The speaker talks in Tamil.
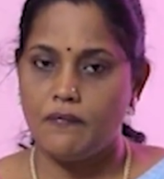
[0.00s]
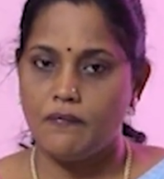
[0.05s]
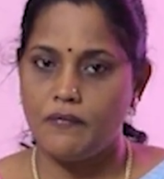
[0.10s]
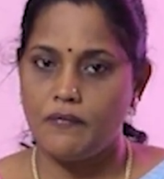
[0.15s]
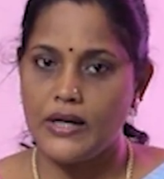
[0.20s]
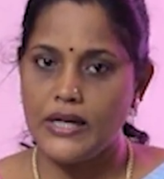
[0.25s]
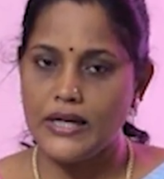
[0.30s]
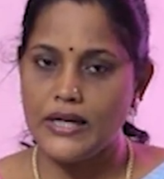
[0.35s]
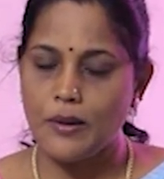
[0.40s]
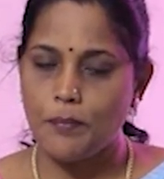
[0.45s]

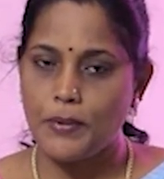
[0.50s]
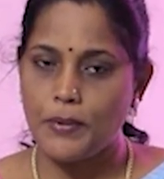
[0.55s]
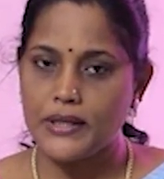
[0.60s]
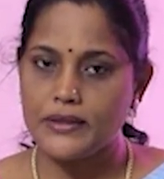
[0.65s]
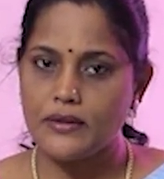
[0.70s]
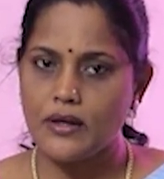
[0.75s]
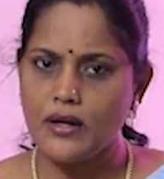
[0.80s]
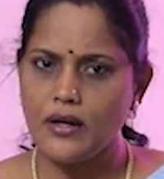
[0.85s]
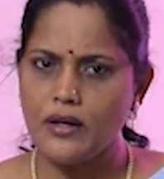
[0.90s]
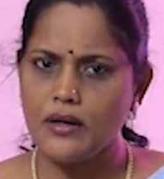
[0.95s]
வெளியில்
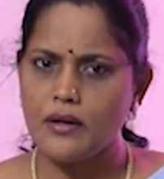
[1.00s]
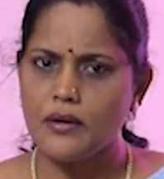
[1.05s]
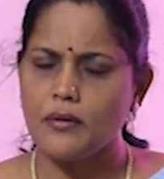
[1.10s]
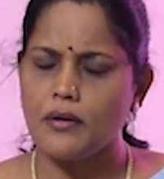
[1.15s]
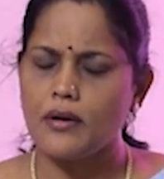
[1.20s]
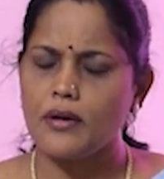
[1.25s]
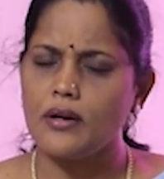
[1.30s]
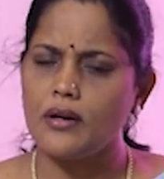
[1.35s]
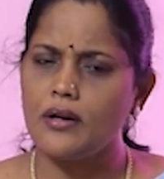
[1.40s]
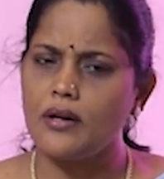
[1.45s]
பார்த்தா
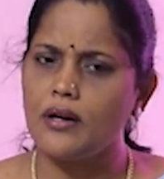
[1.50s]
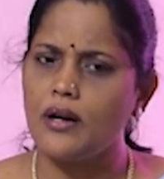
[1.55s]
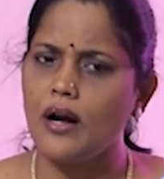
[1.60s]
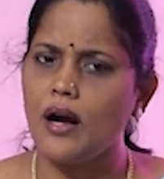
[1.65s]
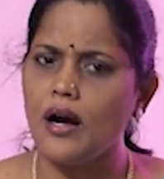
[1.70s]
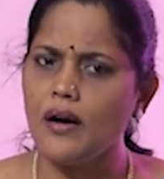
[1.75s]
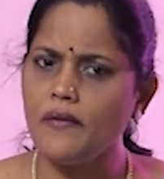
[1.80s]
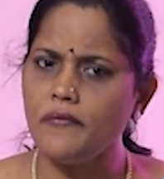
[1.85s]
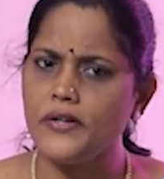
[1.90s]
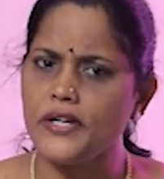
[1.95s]

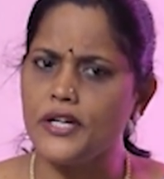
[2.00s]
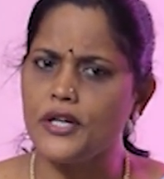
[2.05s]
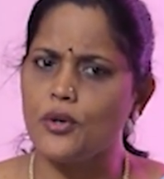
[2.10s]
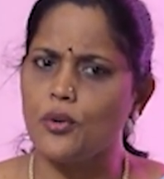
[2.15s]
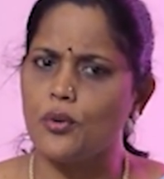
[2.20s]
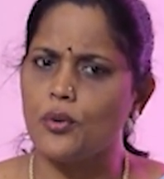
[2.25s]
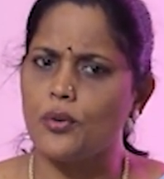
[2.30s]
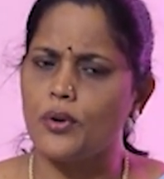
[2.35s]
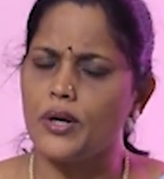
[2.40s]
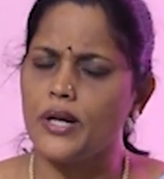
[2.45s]

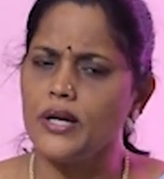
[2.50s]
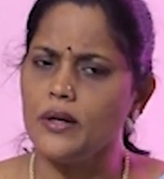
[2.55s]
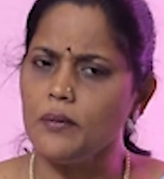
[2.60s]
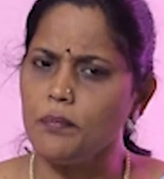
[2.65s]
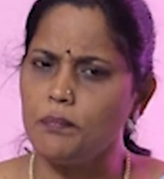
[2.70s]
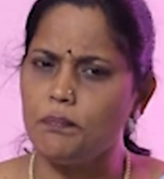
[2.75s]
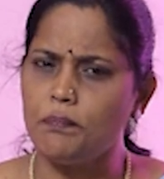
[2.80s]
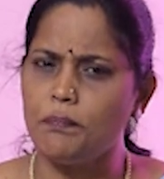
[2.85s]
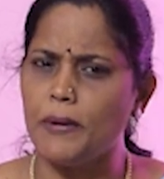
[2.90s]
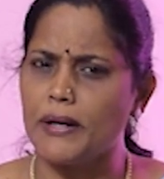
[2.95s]
காவிரியோட
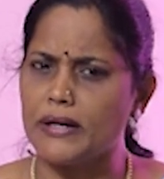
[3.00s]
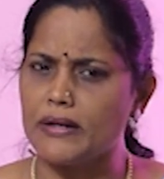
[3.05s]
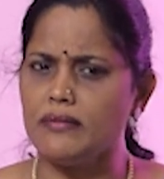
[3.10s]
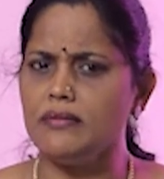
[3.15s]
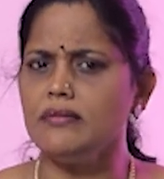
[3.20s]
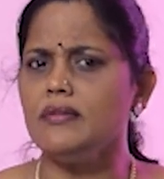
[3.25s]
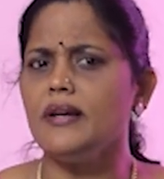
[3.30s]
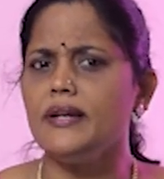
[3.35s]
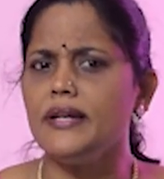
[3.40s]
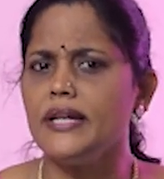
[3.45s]

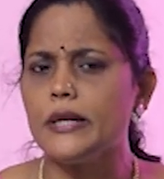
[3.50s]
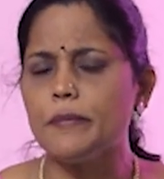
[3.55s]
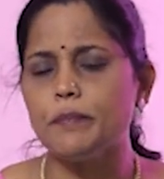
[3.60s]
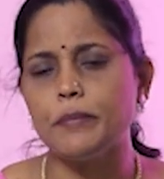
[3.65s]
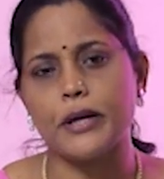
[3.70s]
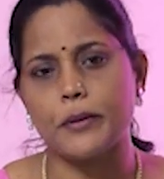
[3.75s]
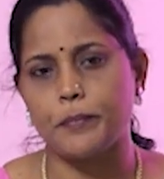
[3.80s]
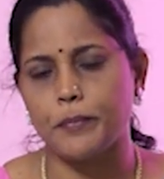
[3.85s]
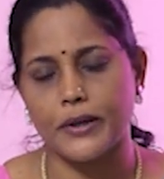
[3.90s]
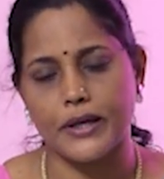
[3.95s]
பரந்த
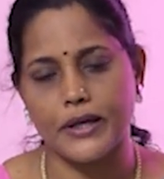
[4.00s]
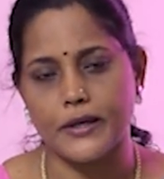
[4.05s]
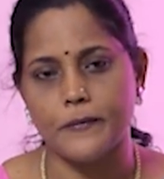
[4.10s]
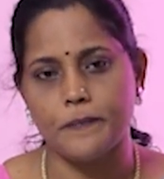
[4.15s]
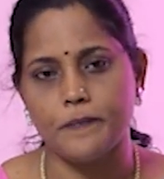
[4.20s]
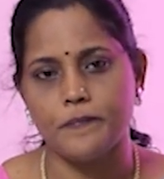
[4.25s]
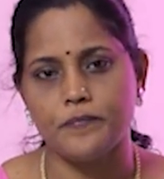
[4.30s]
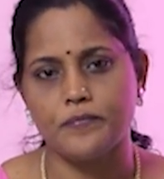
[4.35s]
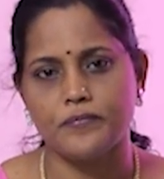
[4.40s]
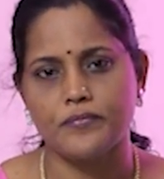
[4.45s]
பரப்புங்க
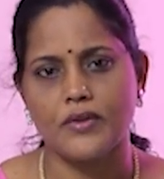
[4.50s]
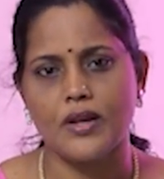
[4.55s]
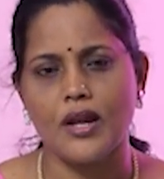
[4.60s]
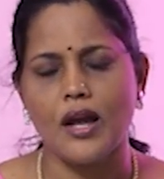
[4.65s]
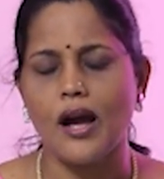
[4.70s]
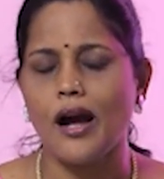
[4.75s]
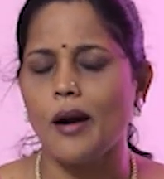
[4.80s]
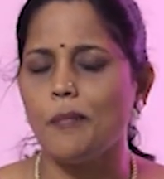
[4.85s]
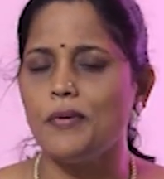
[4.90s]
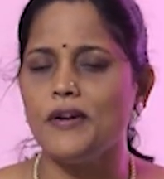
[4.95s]

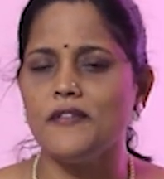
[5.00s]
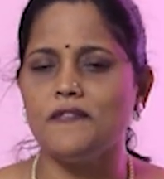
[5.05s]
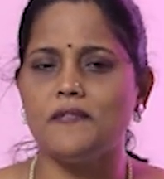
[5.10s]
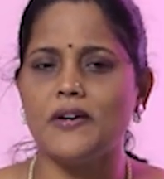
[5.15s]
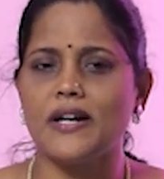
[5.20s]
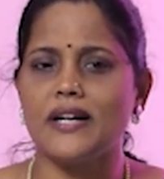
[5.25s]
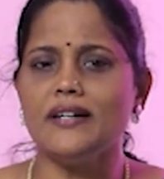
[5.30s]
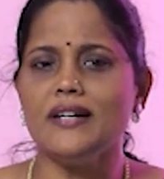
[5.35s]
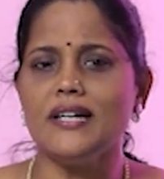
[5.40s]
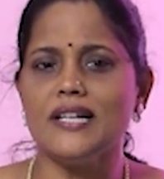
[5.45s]
அப்படி
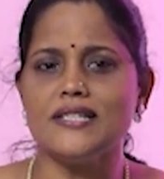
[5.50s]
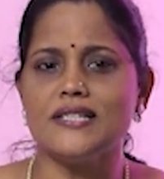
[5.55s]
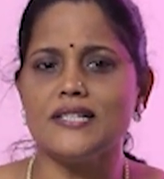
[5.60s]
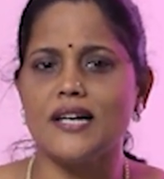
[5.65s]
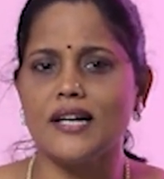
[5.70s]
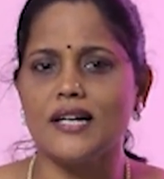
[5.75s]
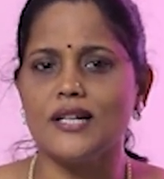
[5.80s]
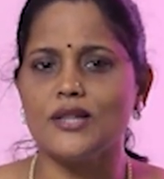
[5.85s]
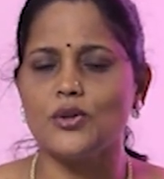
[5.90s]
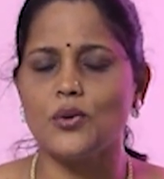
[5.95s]
வர்ண
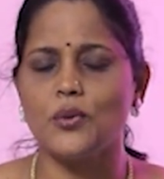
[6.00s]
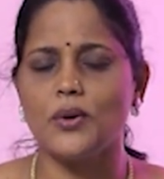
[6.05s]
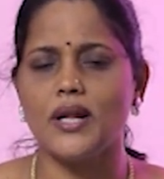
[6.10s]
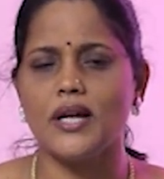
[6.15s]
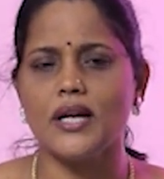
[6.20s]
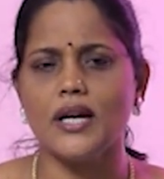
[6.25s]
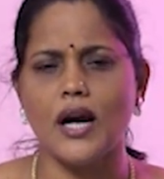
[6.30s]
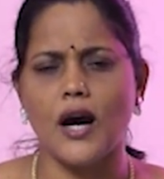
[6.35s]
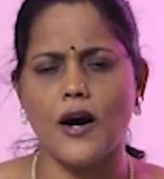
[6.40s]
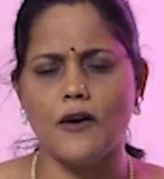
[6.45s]
ஜாலத்தோட
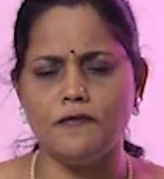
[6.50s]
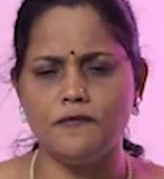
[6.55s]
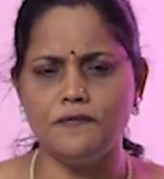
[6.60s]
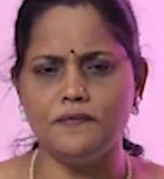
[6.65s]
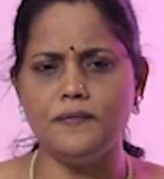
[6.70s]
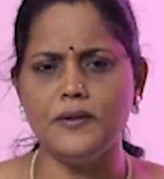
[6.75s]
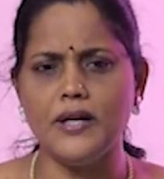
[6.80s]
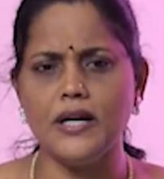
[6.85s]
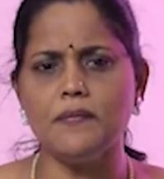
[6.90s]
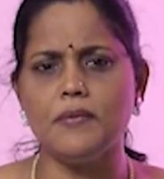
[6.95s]

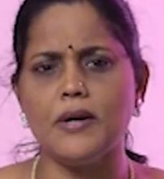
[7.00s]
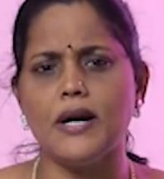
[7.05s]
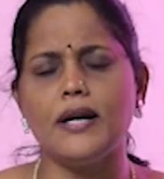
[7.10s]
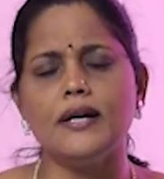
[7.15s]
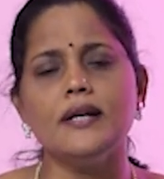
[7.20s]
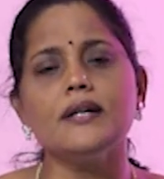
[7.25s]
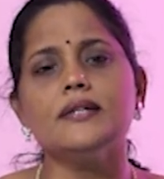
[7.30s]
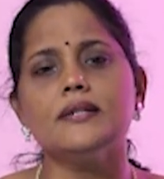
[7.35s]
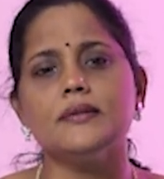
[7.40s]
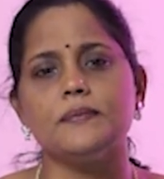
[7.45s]
அவ்வளவு
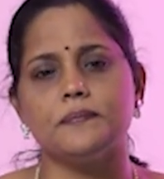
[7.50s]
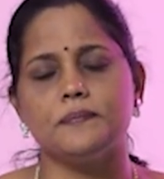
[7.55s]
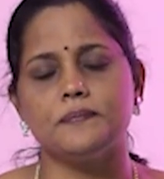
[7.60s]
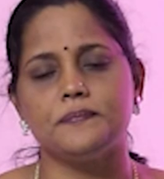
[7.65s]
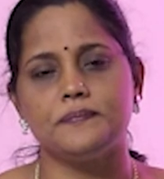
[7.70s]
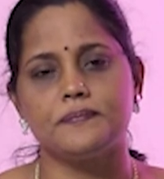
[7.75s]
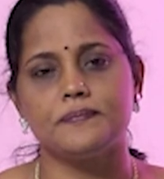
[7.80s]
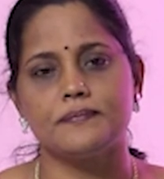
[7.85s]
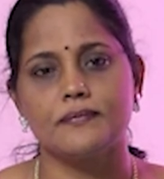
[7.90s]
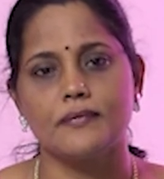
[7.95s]
அழகு
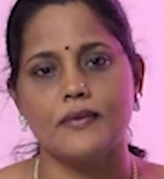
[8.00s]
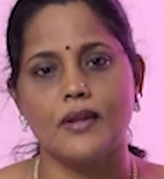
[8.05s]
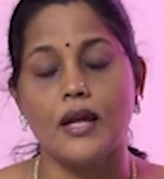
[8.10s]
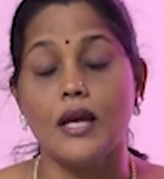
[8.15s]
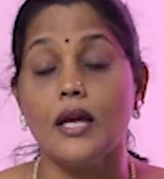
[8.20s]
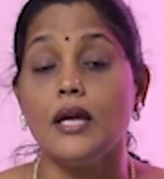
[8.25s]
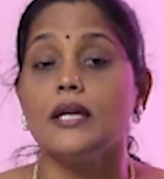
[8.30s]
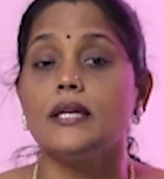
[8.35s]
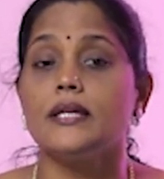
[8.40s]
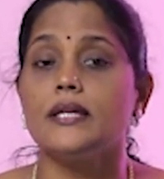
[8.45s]

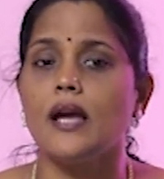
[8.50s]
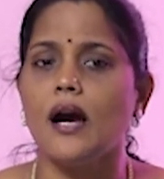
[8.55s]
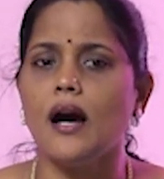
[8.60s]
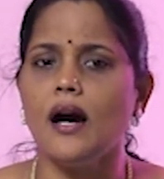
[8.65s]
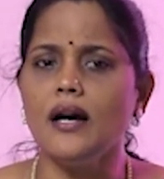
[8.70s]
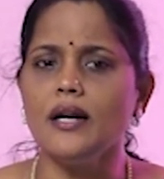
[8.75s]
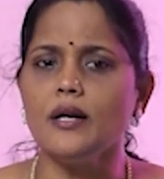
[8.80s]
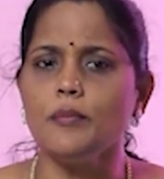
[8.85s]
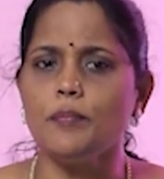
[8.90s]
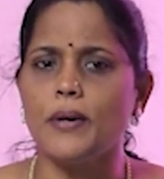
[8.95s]

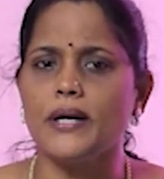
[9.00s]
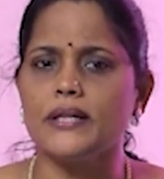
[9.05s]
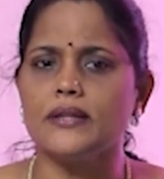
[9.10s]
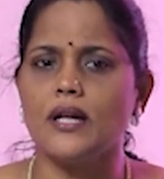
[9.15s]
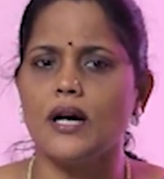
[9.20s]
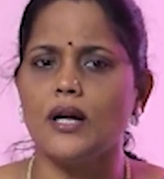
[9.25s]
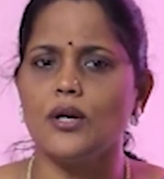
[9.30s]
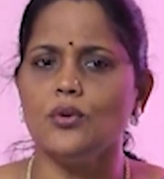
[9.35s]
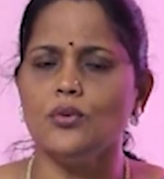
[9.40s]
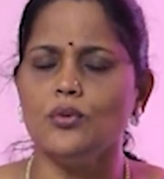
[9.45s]
யார்
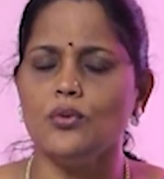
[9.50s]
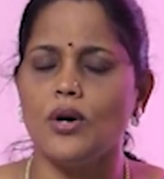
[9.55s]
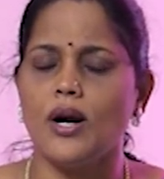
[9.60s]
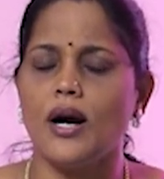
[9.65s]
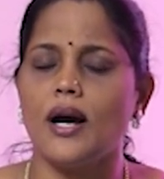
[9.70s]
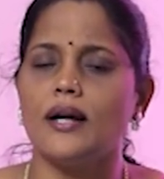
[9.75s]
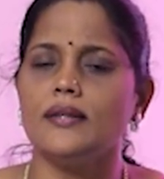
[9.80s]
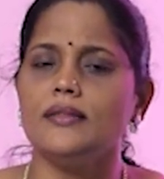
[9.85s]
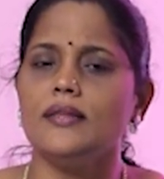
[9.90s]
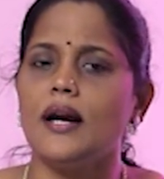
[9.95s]
பார்த்தாலும்
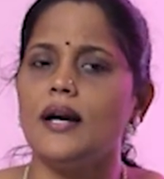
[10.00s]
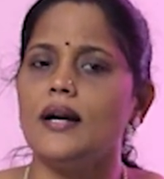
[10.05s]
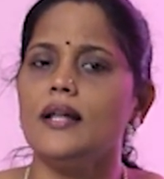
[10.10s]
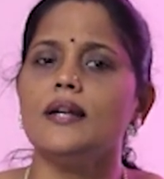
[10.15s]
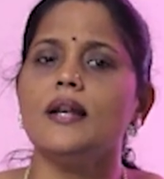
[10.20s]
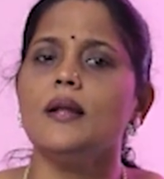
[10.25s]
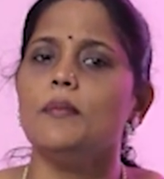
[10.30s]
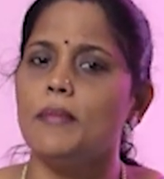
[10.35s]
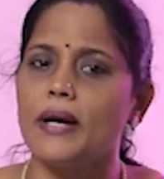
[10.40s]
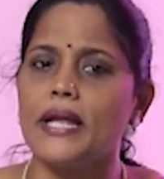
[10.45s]
அந்த
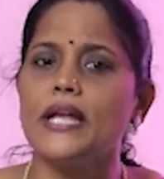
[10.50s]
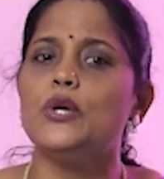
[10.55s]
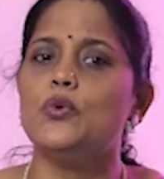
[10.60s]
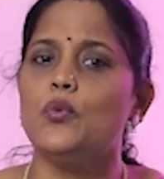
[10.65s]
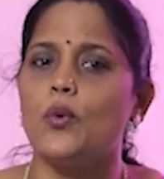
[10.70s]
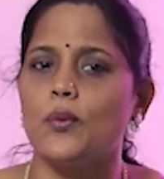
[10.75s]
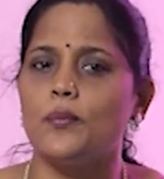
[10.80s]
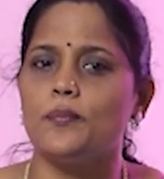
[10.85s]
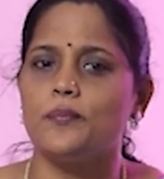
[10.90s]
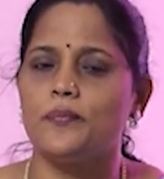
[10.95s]
அழகில்
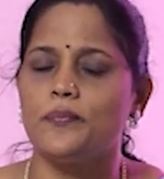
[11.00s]
மயங்குவோம்